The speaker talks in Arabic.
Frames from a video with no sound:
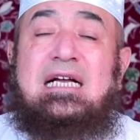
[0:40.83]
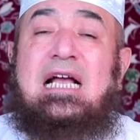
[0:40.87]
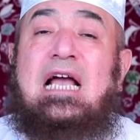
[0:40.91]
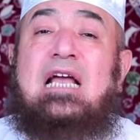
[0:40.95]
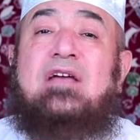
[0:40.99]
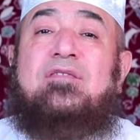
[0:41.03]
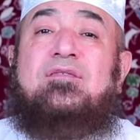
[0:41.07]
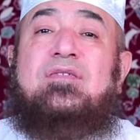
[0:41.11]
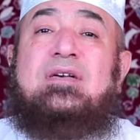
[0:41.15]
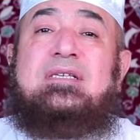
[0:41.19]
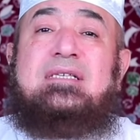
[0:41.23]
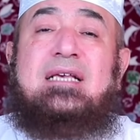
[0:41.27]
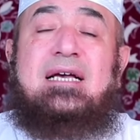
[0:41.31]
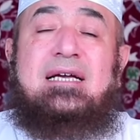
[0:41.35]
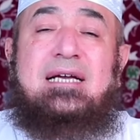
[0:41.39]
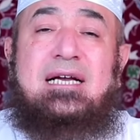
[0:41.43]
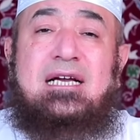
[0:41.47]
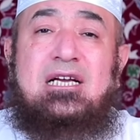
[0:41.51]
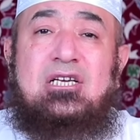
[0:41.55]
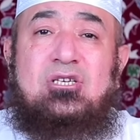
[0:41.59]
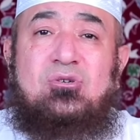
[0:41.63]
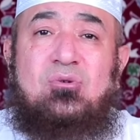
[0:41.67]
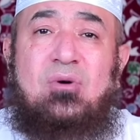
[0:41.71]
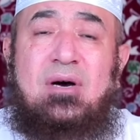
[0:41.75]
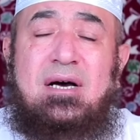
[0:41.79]
كيف
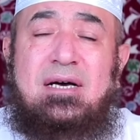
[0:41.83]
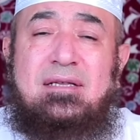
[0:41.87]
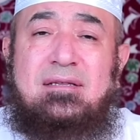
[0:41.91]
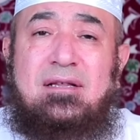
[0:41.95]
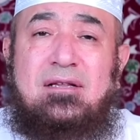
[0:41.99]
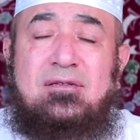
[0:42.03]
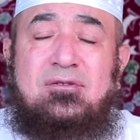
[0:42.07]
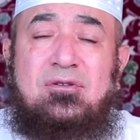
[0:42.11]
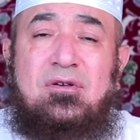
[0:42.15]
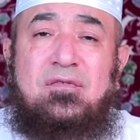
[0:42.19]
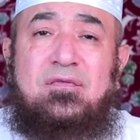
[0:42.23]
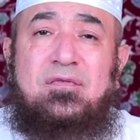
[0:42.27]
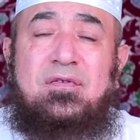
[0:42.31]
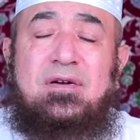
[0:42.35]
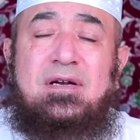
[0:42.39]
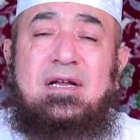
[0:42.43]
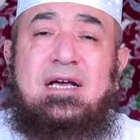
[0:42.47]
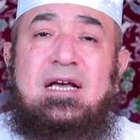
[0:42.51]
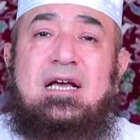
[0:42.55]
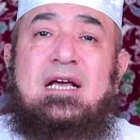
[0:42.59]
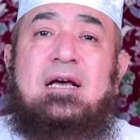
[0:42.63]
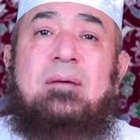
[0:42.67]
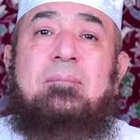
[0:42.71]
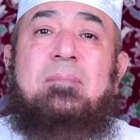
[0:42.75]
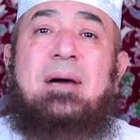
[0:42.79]
سيعيش هذا الطفل
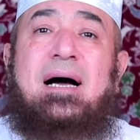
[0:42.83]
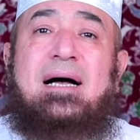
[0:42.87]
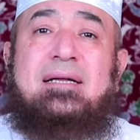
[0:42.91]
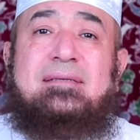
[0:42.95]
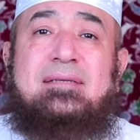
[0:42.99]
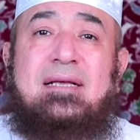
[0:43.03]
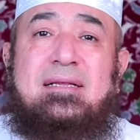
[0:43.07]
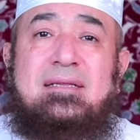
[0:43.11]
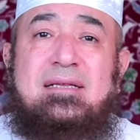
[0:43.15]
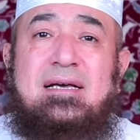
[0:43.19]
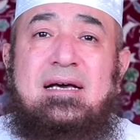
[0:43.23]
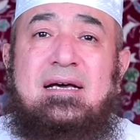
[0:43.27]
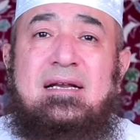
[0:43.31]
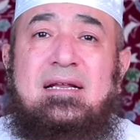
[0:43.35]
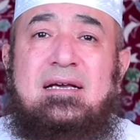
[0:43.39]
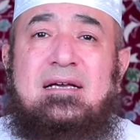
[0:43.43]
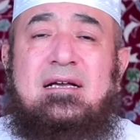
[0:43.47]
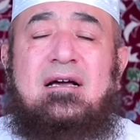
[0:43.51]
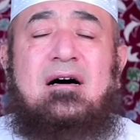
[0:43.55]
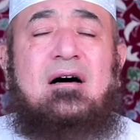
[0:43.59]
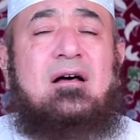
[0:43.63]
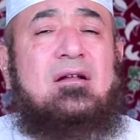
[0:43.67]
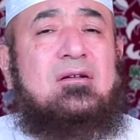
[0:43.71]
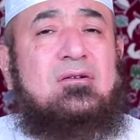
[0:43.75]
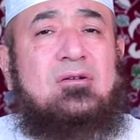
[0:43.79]
بعد
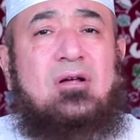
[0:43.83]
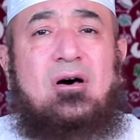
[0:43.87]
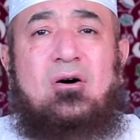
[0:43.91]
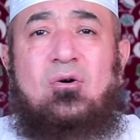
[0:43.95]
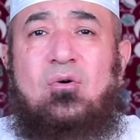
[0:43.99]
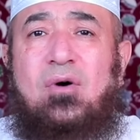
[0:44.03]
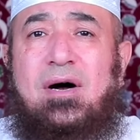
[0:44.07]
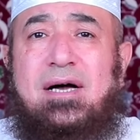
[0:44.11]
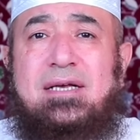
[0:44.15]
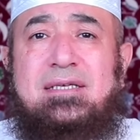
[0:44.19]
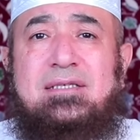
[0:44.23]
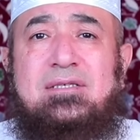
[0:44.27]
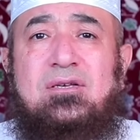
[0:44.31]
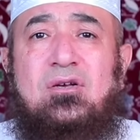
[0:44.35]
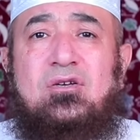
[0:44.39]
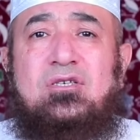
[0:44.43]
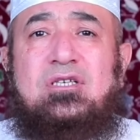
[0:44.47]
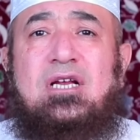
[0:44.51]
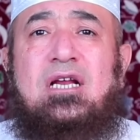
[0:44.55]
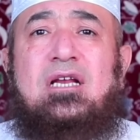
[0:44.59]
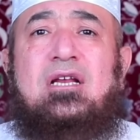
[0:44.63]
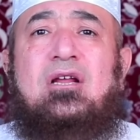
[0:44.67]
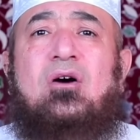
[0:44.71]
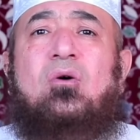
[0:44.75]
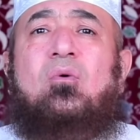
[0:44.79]
ذلك الله عز
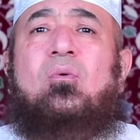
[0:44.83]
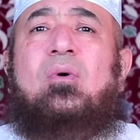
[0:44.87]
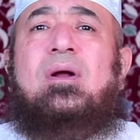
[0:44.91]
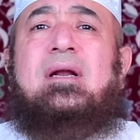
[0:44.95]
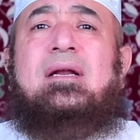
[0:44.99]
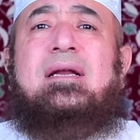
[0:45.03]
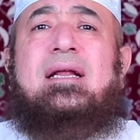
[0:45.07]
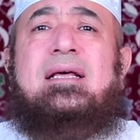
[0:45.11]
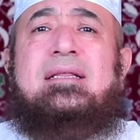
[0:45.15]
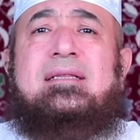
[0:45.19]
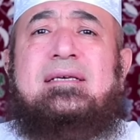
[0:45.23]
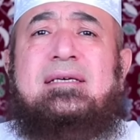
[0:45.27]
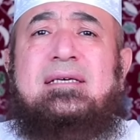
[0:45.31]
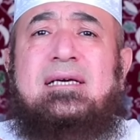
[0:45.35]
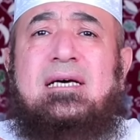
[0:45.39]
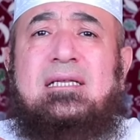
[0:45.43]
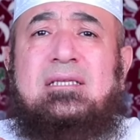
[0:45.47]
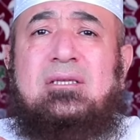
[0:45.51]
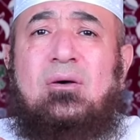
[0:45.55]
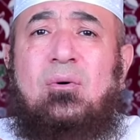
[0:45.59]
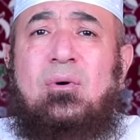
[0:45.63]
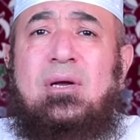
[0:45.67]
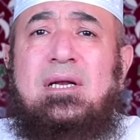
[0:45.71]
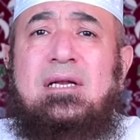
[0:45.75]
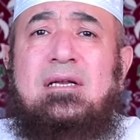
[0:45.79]
وجل هو الذي
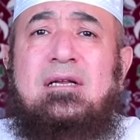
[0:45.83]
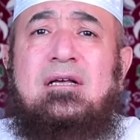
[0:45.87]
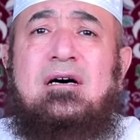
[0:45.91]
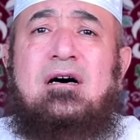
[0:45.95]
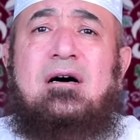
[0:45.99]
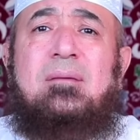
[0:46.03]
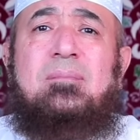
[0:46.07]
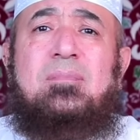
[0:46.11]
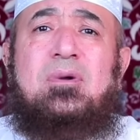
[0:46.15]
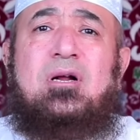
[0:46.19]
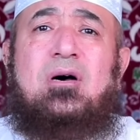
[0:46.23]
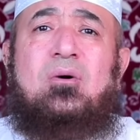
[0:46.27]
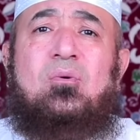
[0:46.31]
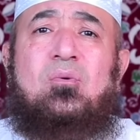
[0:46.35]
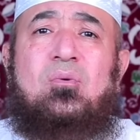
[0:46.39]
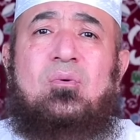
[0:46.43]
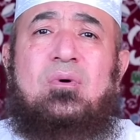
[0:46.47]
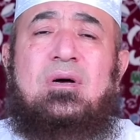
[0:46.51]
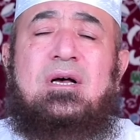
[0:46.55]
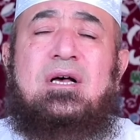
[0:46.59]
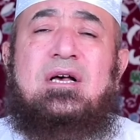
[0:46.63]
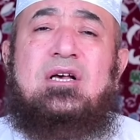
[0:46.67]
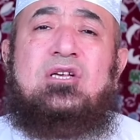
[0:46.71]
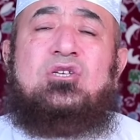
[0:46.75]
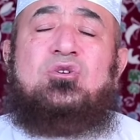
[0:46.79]
يتولى أمره
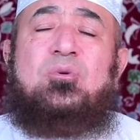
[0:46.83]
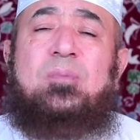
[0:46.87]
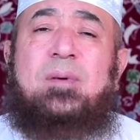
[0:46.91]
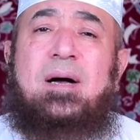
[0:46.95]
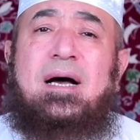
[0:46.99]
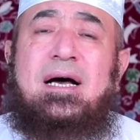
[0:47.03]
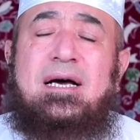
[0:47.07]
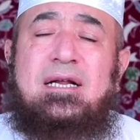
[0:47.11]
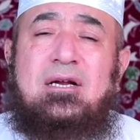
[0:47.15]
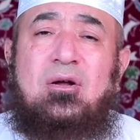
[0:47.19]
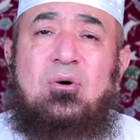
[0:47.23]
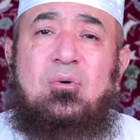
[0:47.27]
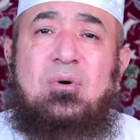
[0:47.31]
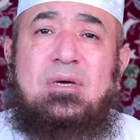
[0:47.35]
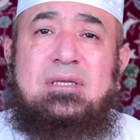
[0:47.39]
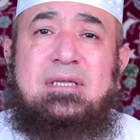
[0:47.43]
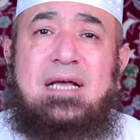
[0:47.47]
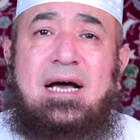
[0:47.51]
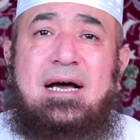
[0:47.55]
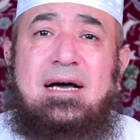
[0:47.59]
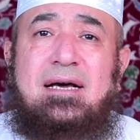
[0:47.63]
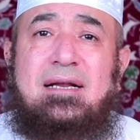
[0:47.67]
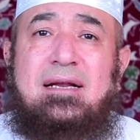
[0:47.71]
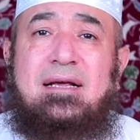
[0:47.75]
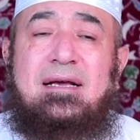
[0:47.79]
سبحانه
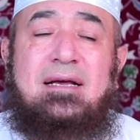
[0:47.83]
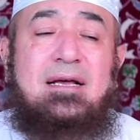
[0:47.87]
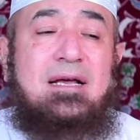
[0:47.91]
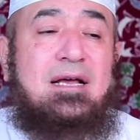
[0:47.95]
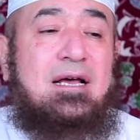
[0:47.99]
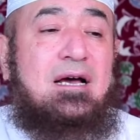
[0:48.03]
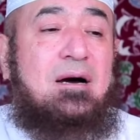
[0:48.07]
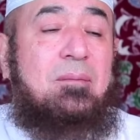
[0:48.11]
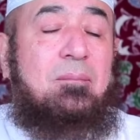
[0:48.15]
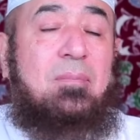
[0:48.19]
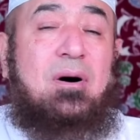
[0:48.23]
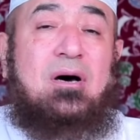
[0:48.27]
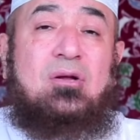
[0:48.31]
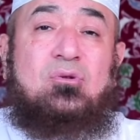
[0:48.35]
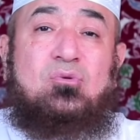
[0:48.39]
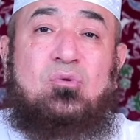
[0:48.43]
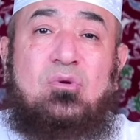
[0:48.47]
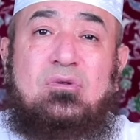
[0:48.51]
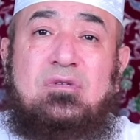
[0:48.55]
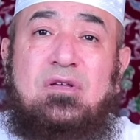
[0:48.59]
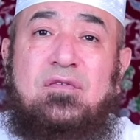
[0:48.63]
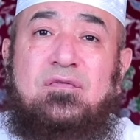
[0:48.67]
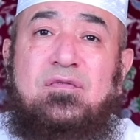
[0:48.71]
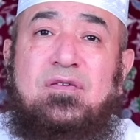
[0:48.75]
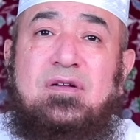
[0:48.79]
وتعالى برضو
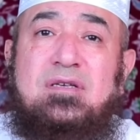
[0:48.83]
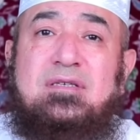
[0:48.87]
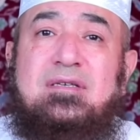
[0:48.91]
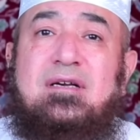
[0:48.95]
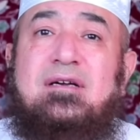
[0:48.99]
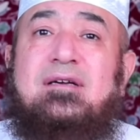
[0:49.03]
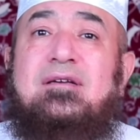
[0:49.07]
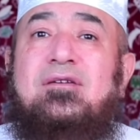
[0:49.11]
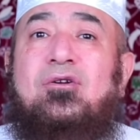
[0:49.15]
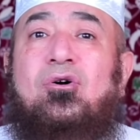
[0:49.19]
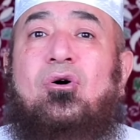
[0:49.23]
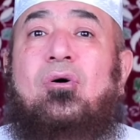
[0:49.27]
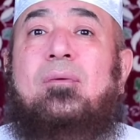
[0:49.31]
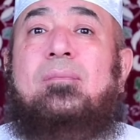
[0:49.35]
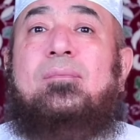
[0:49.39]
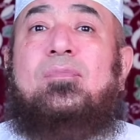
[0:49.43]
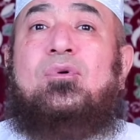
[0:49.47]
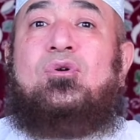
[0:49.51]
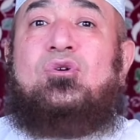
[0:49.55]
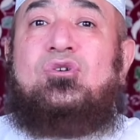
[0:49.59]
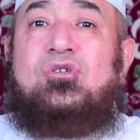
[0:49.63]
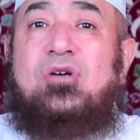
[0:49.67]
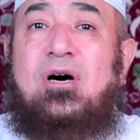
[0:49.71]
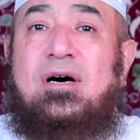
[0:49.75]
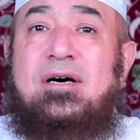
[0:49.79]
طفل صغير
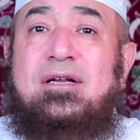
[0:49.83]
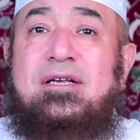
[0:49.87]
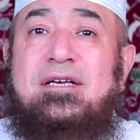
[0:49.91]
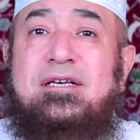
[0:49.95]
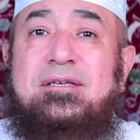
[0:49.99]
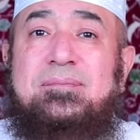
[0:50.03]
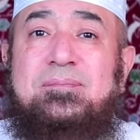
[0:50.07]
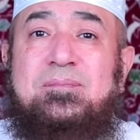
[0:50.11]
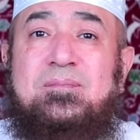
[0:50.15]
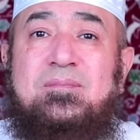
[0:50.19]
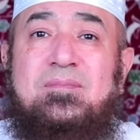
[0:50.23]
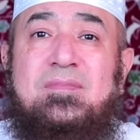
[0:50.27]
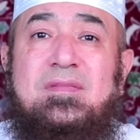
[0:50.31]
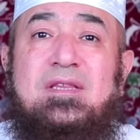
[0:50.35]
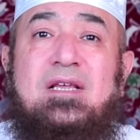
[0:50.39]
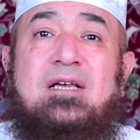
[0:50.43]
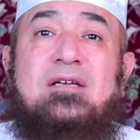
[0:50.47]
عمره شهرين